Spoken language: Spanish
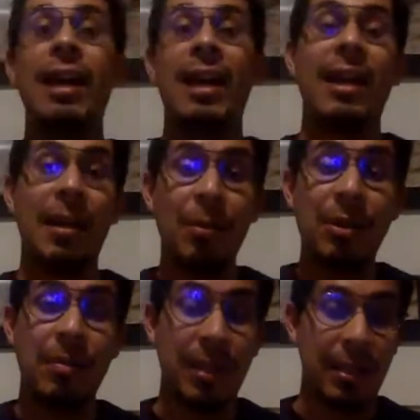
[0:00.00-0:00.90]

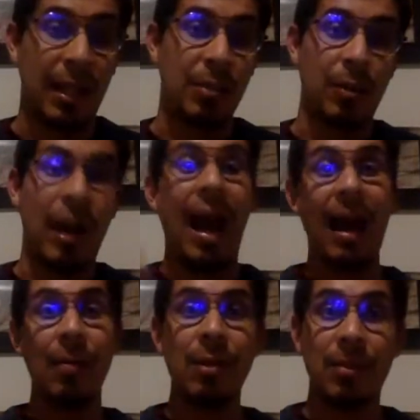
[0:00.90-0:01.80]
generemos investigación,
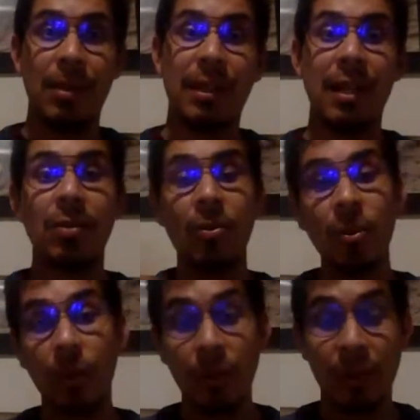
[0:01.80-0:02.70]
hagamos investigación
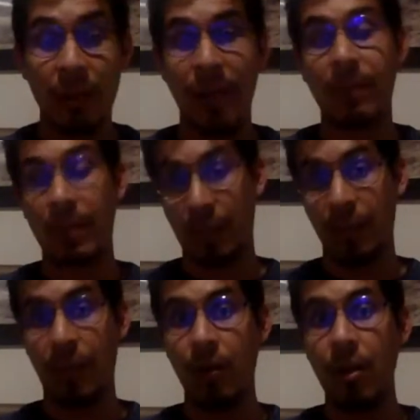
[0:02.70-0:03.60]
sobre un tema
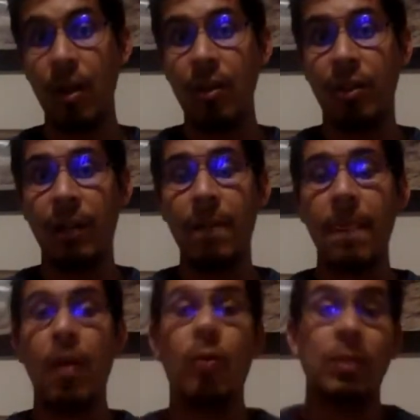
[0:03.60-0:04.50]
específico. ¿Sí?
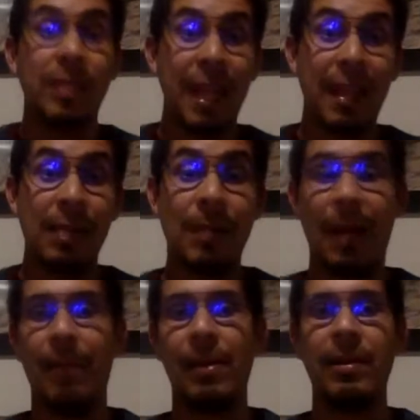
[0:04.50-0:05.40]
Ustedes
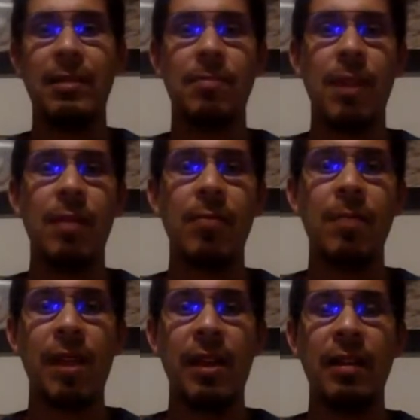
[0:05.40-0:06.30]
para participar de un
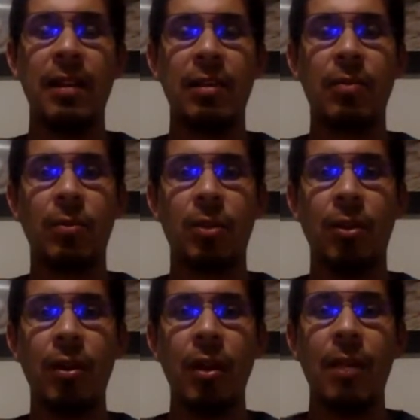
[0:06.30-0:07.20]
panel de
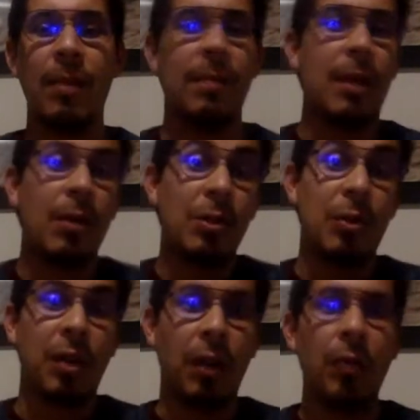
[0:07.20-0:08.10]
discusión, primero
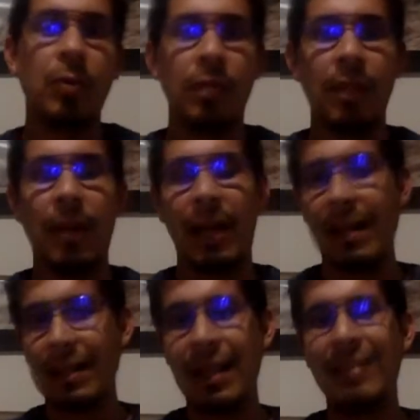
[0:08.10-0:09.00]
escogieron un tema. En
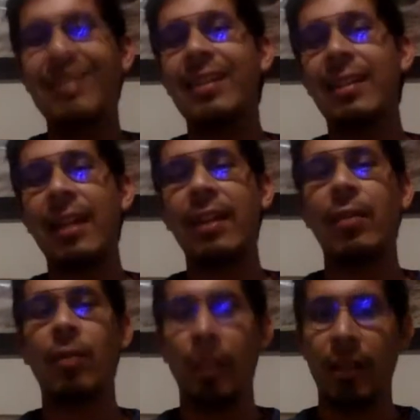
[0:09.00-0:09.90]
las clases del día de
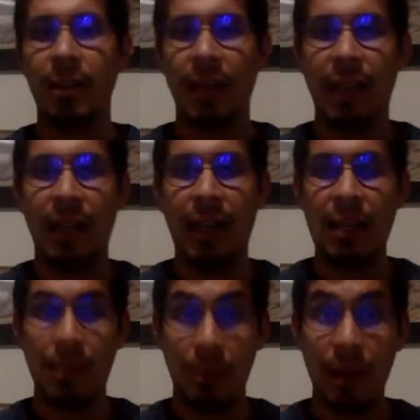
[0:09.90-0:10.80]
hoy de
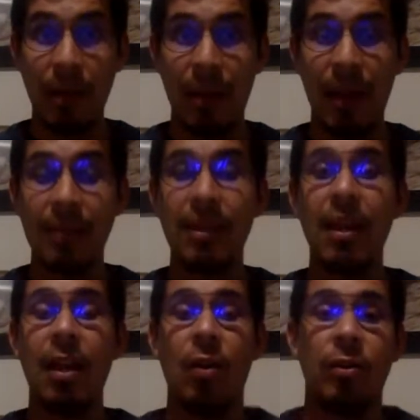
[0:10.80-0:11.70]
las videollamadas,
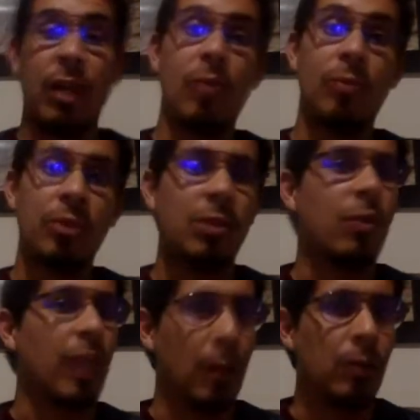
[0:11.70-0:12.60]
los alumnos
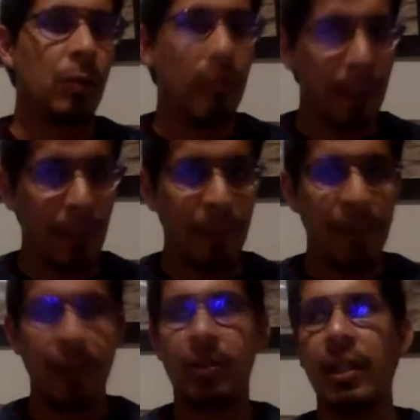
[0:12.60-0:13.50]
escogieron su tema.
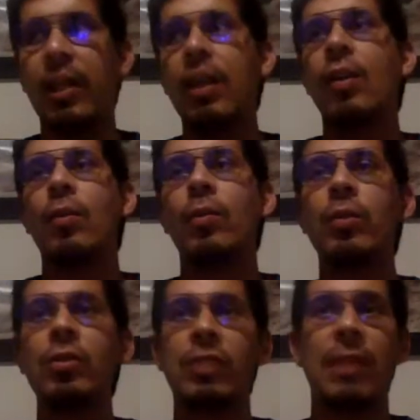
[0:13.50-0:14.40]
¿Sí?
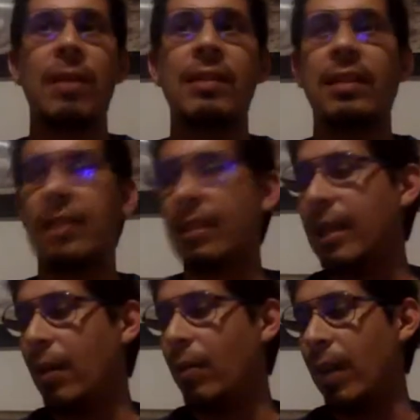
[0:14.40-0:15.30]
Unos temas se
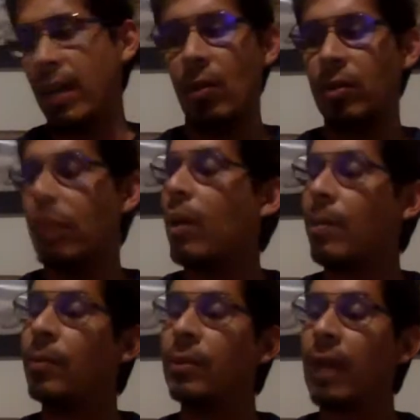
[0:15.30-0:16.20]
trataron, aquí los tengo
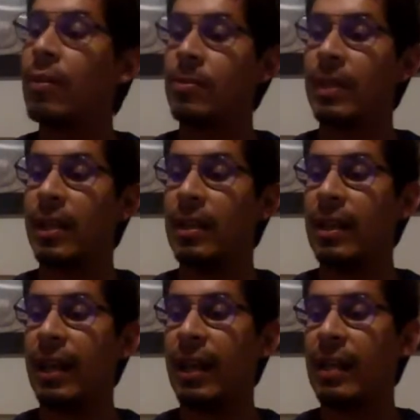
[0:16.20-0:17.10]
apuntados, miren,
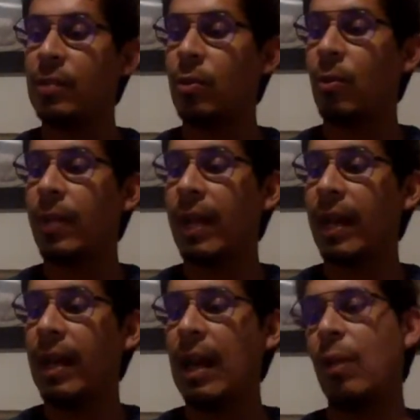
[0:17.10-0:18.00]
eh,
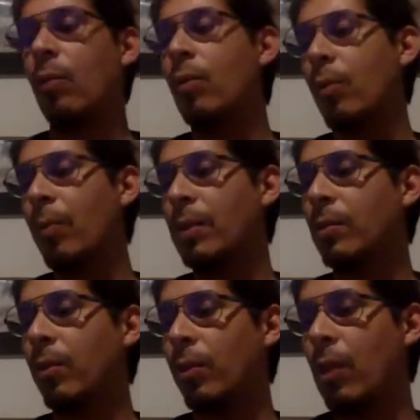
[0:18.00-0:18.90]
sobre algún grupo
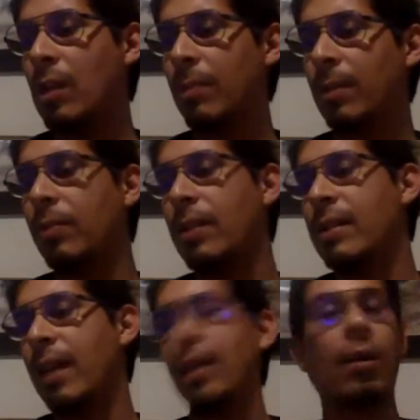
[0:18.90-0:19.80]
escogió las personas
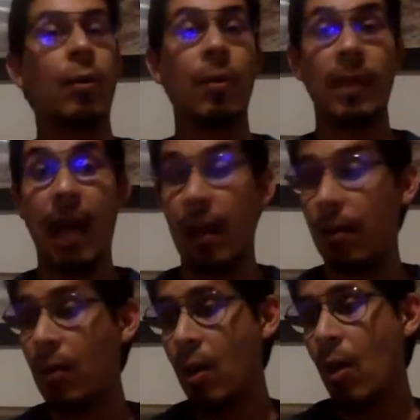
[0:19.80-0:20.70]
de género no
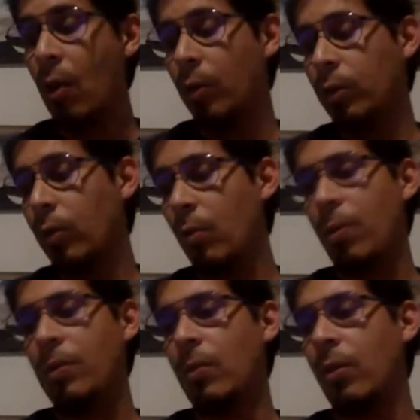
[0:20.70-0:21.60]
binario, otro
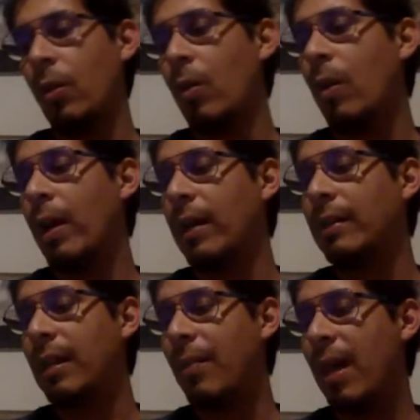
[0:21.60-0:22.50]
grupo escogió
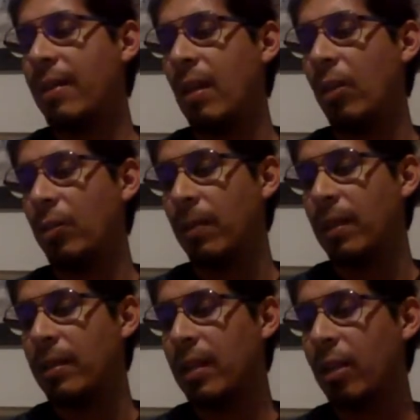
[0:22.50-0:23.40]
el tema de los
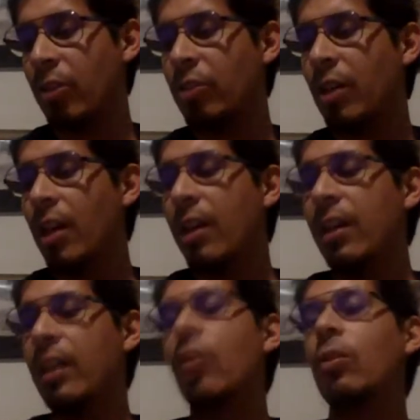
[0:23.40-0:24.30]
feminicidios
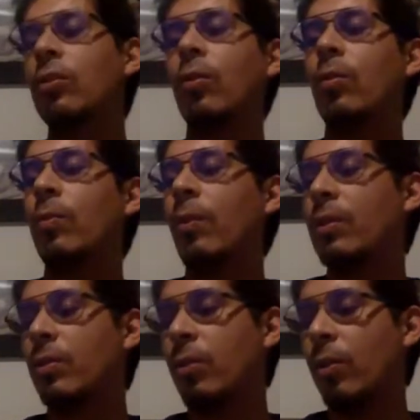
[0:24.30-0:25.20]
y otro grupo
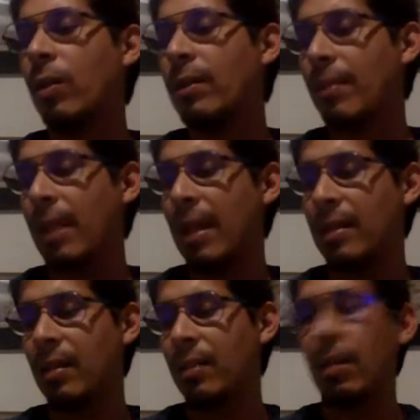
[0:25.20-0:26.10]
escogió el tema de la
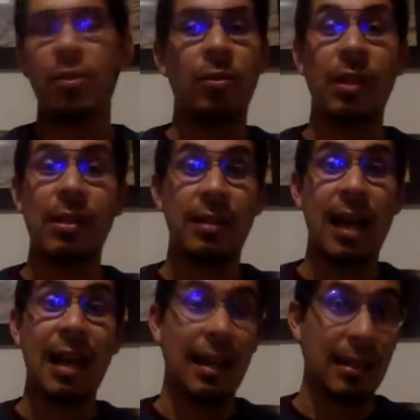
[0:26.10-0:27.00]
discriminación
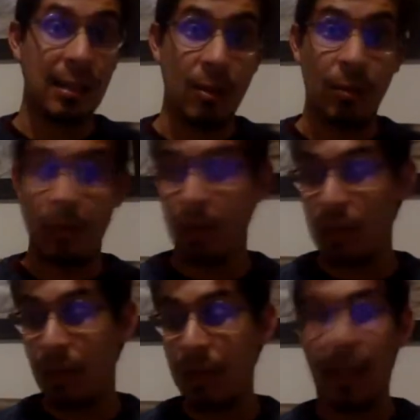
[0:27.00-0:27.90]
racial en Estados Unidos
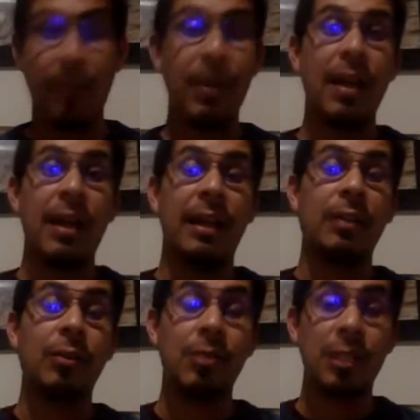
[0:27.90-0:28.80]
de América.
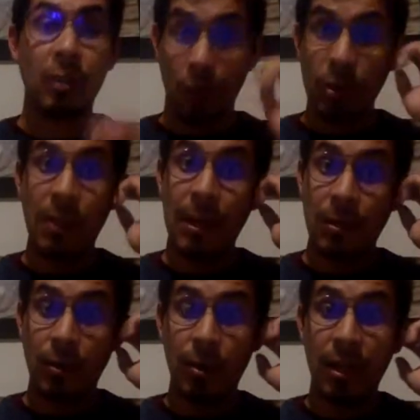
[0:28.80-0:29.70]
Entonces, los temas
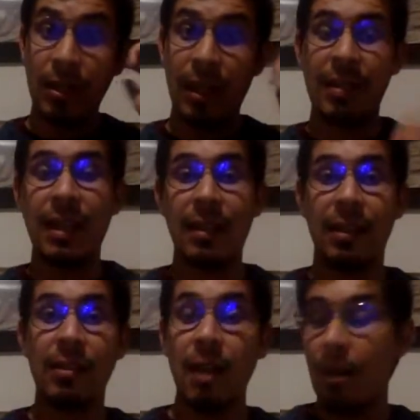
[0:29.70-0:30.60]
son muy
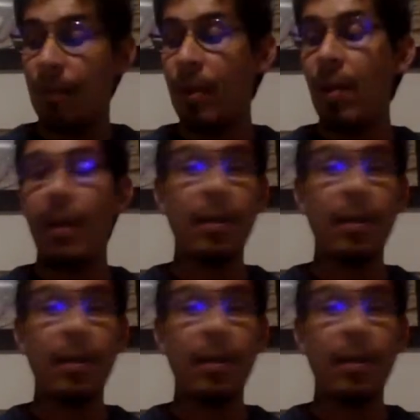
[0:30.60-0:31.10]
interesantes, pero hablar